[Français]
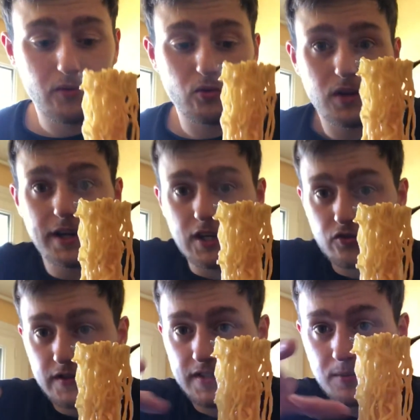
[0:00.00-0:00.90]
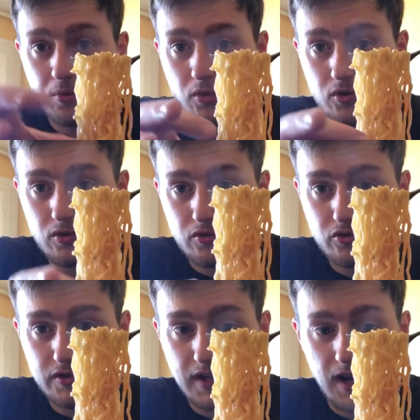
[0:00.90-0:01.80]
Donc les gars, je vais essayer de prendre
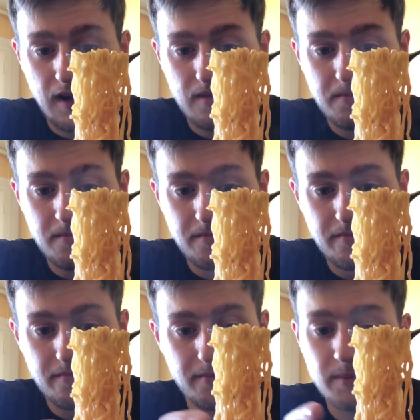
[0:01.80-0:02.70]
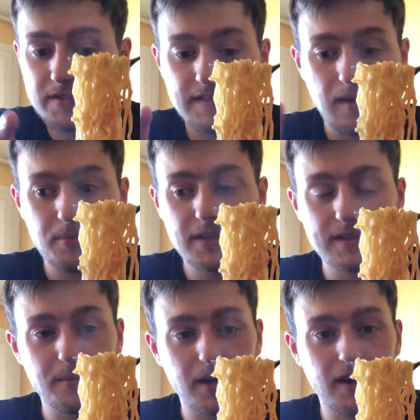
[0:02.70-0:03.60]
jusqu'à l'un. Même si ça pique,
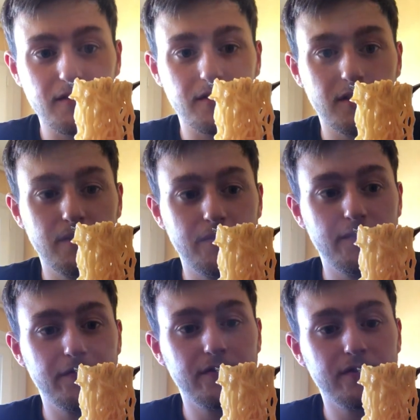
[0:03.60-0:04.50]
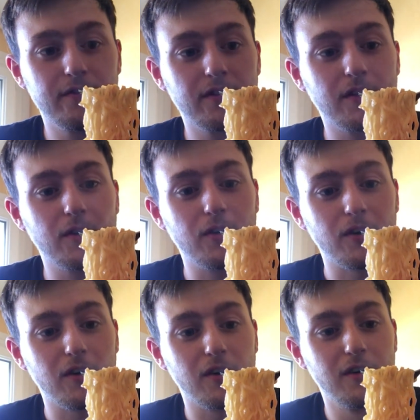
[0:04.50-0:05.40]
c'est pas grave. Oh
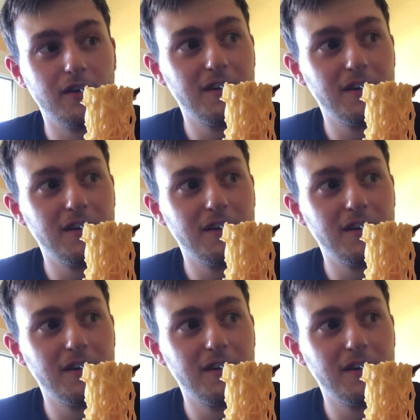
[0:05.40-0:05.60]
là là.